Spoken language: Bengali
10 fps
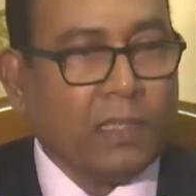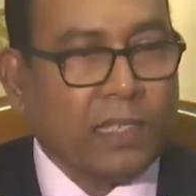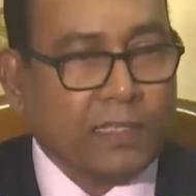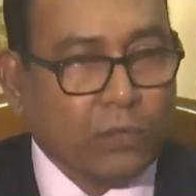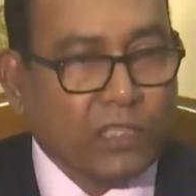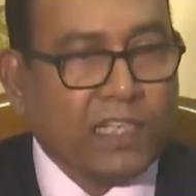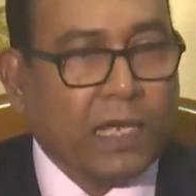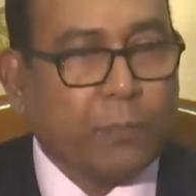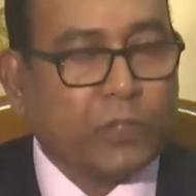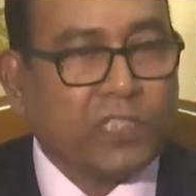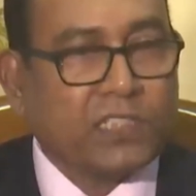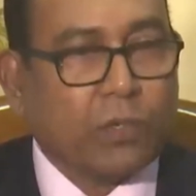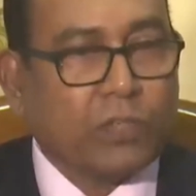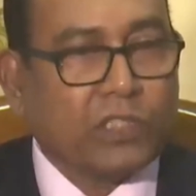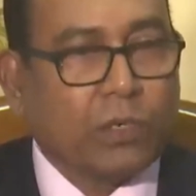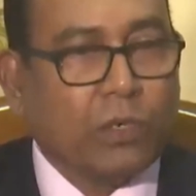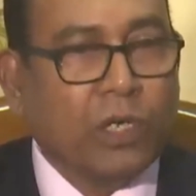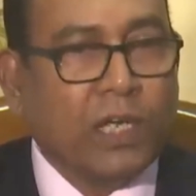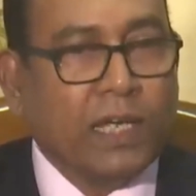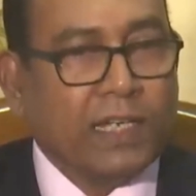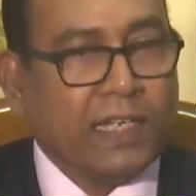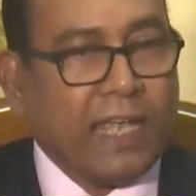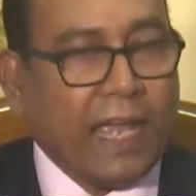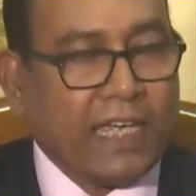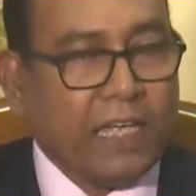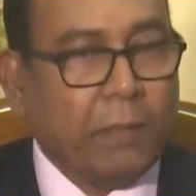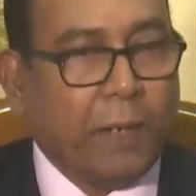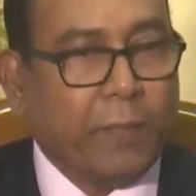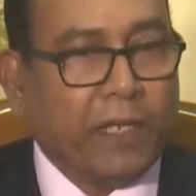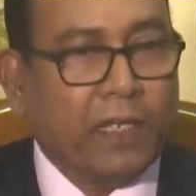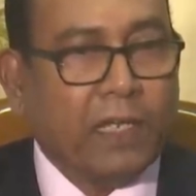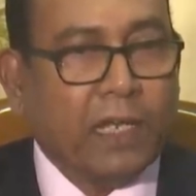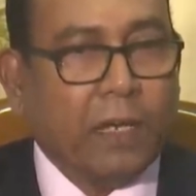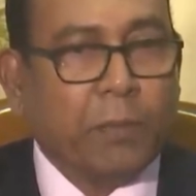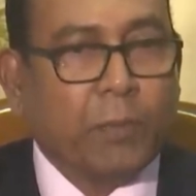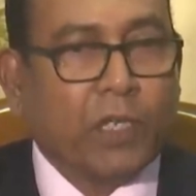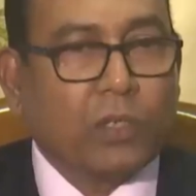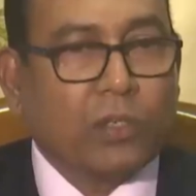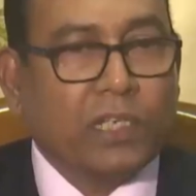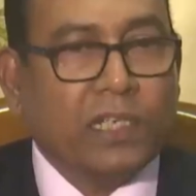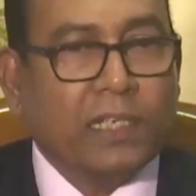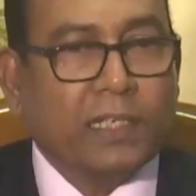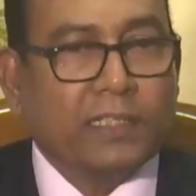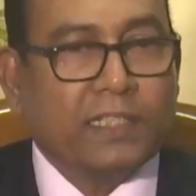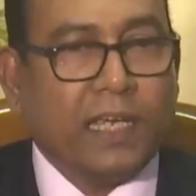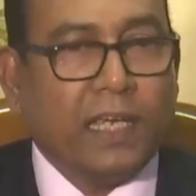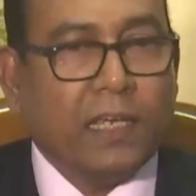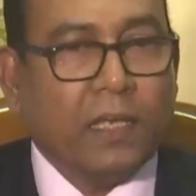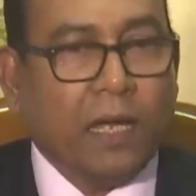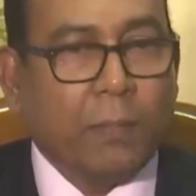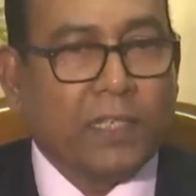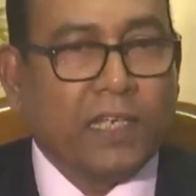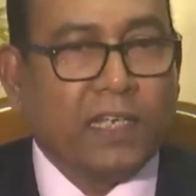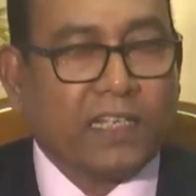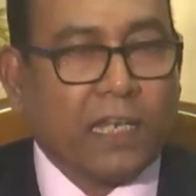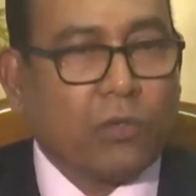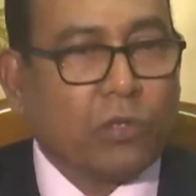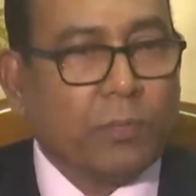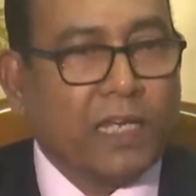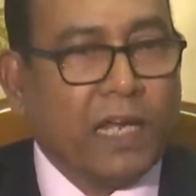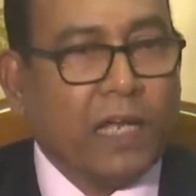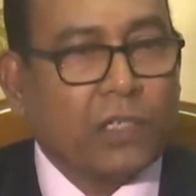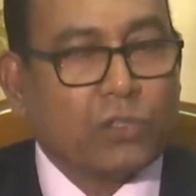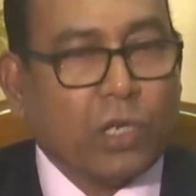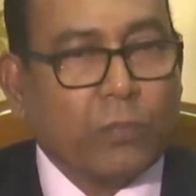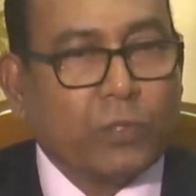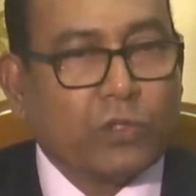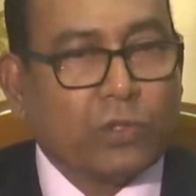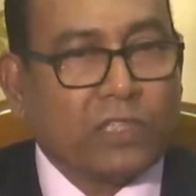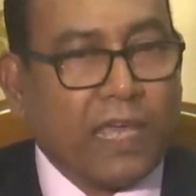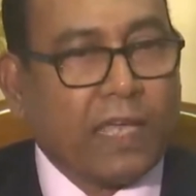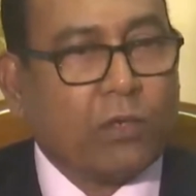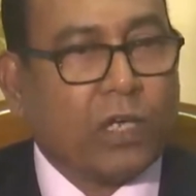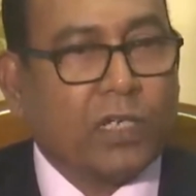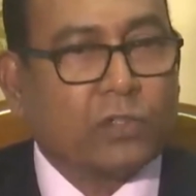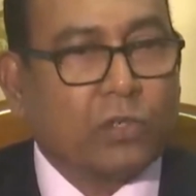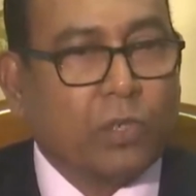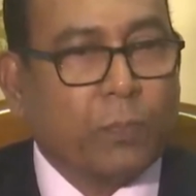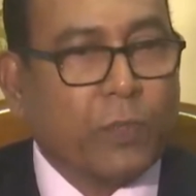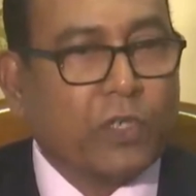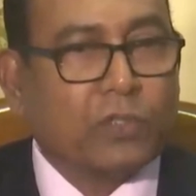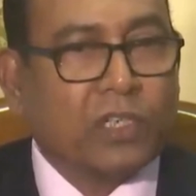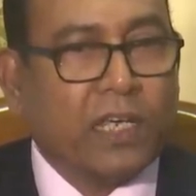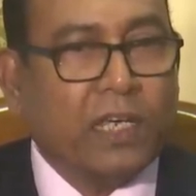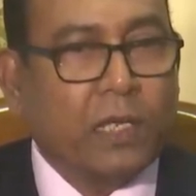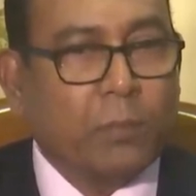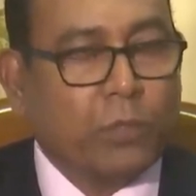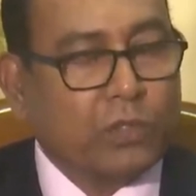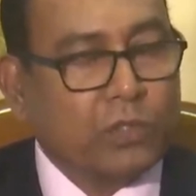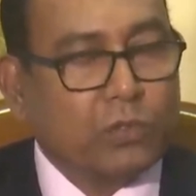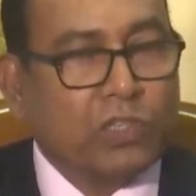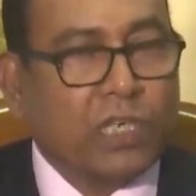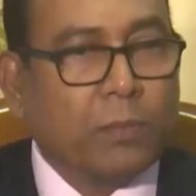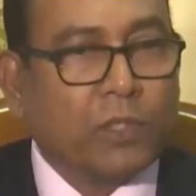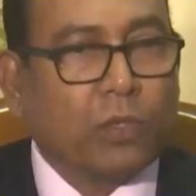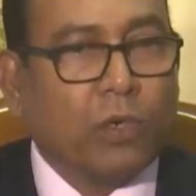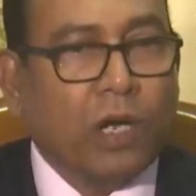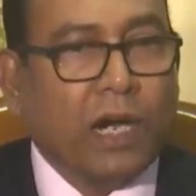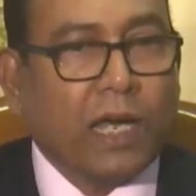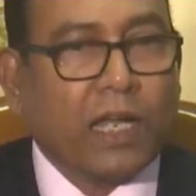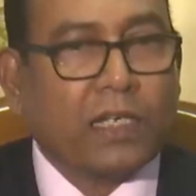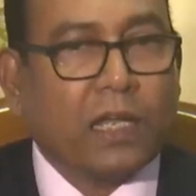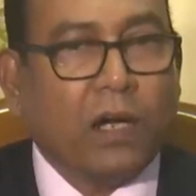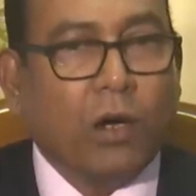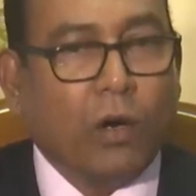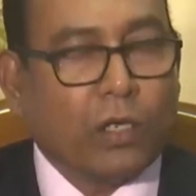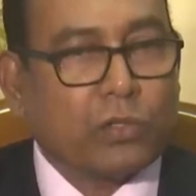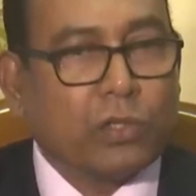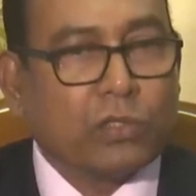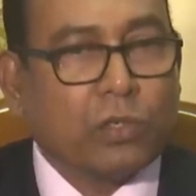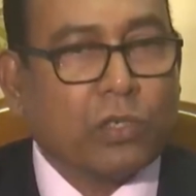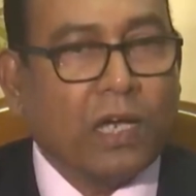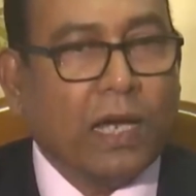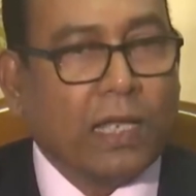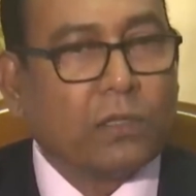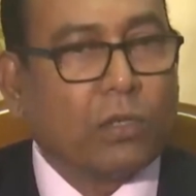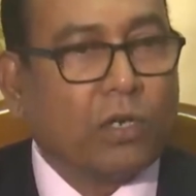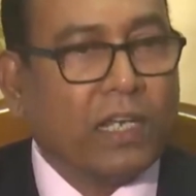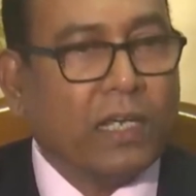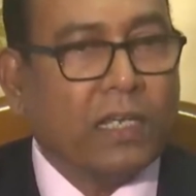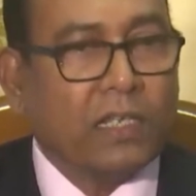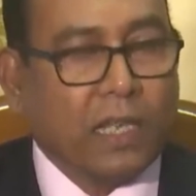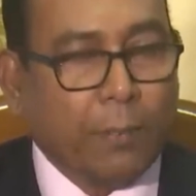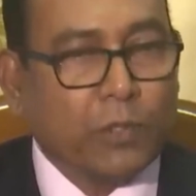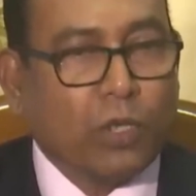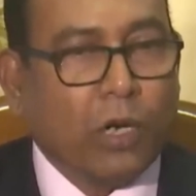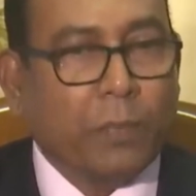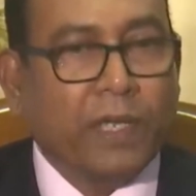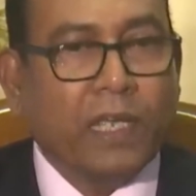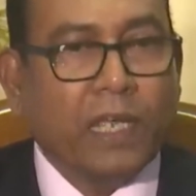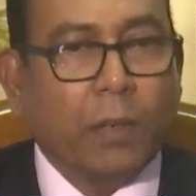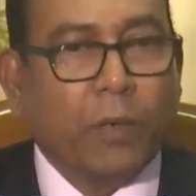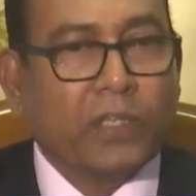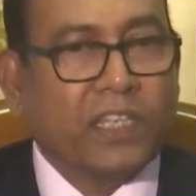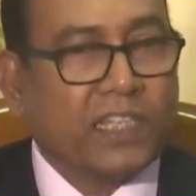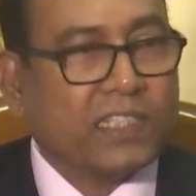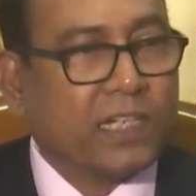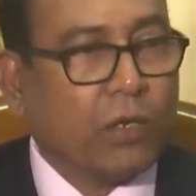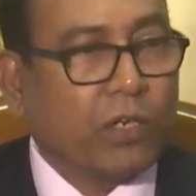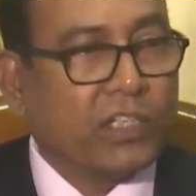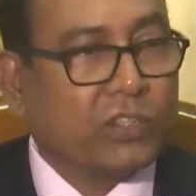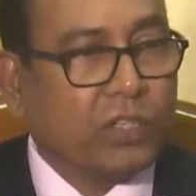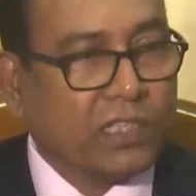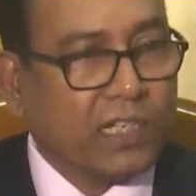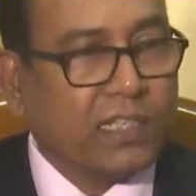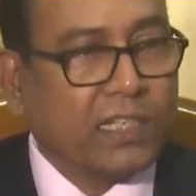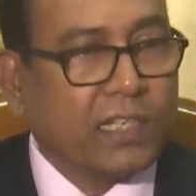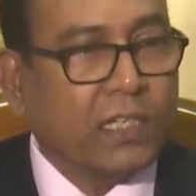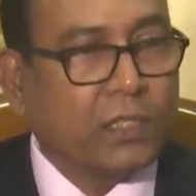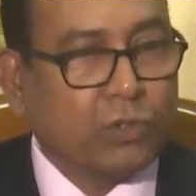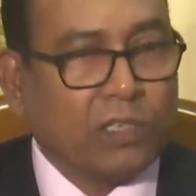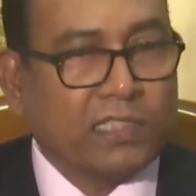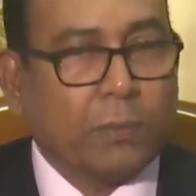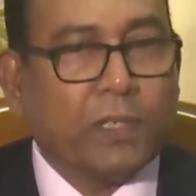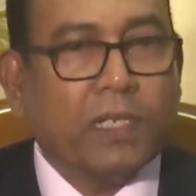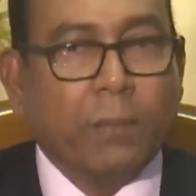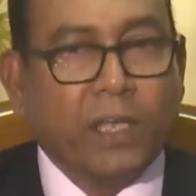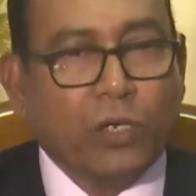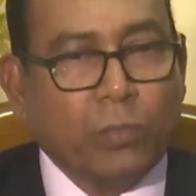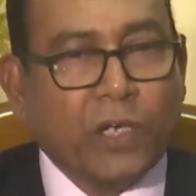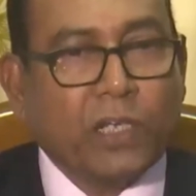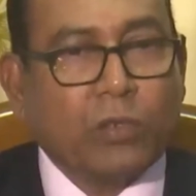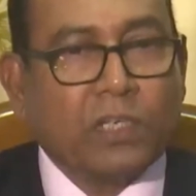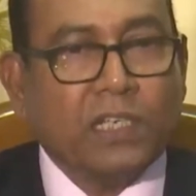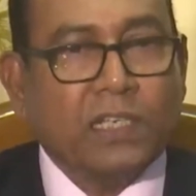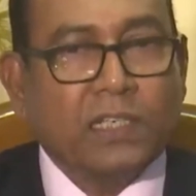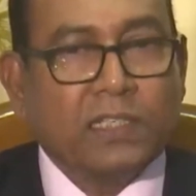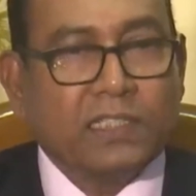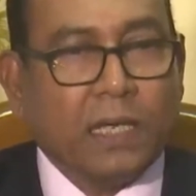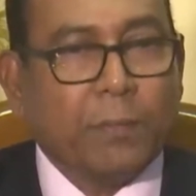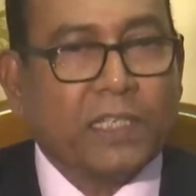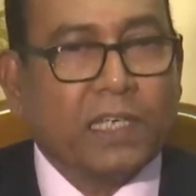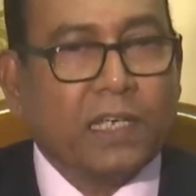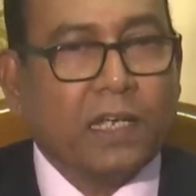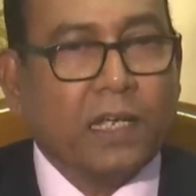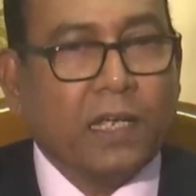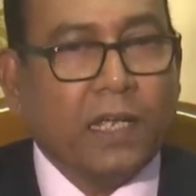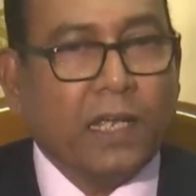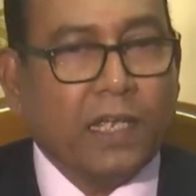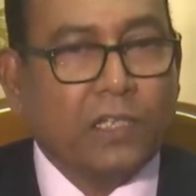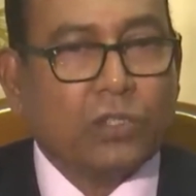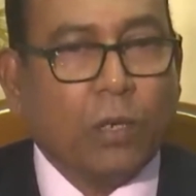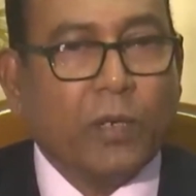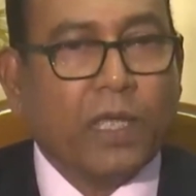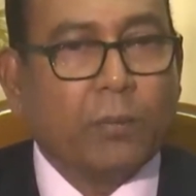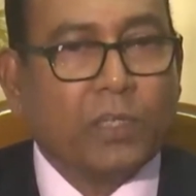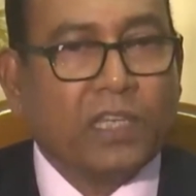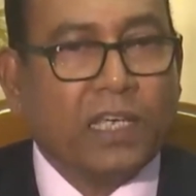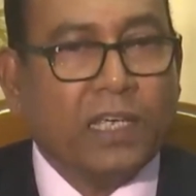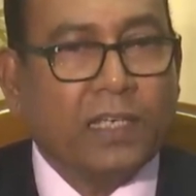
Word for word: তাদের অধিকার প্রতিষ্ঠা করেছিল ঠিক একইভাবে আমি মনে করি যে আমাদের নেতাকর্মীরা সর্বোচ্চ ত্যাগ করার জন্য প্রয়োজনে মুক্তিযুদ্ধের মতো আর একটা অসহযোগ আন্দোলনে ধাবিত হবে এবং দেশ একটা অনিশ্চয়তার দিকে চলে যাবে আমি এও মনে করি যে আমাদের এই সময়ের মধ্যে